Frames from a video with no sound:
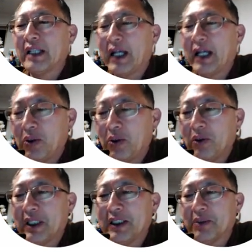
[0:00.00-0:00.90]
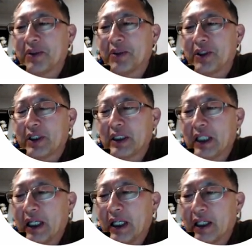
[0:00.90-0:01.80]
활동까지
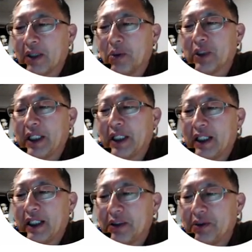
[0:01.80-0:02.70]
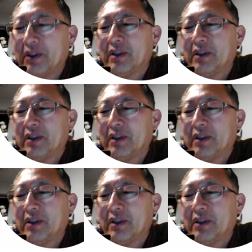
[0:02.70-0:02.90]
없었을까라고 단정할 수는